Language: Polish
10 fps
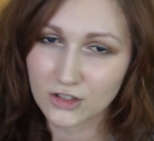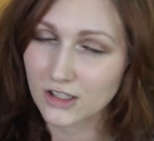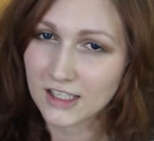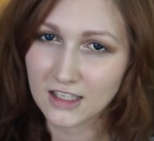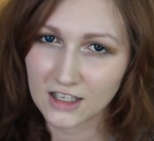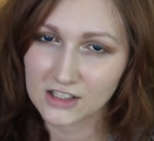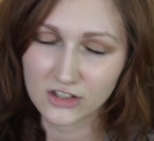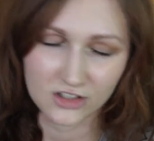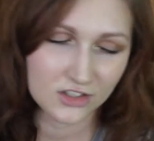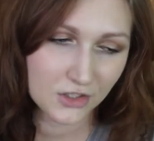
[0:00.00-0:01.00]
kolejnej
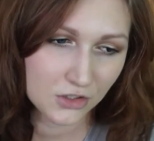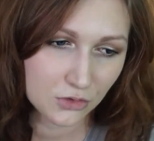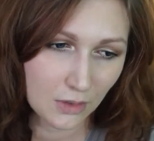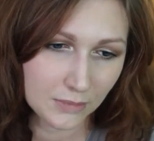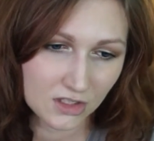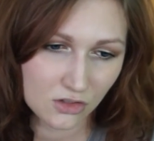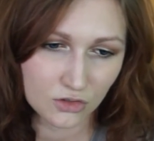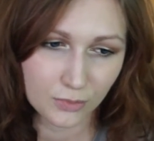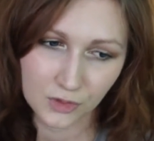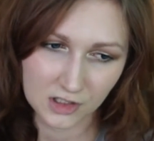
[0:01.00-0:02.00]
części liczyłam na to,
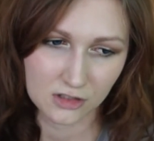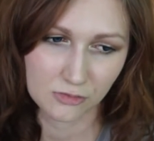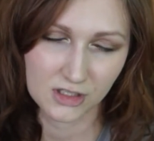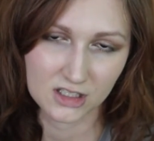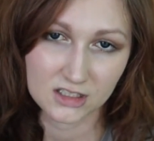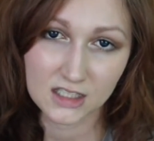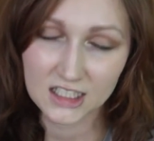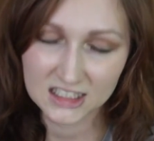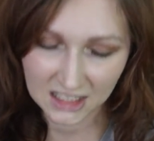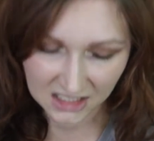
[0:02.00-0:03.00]
że pokaże mi Rytka,
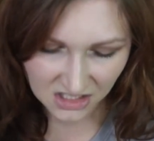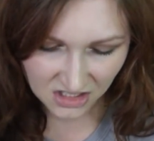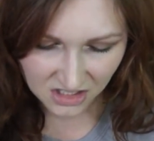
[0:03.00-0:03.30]
ale tak się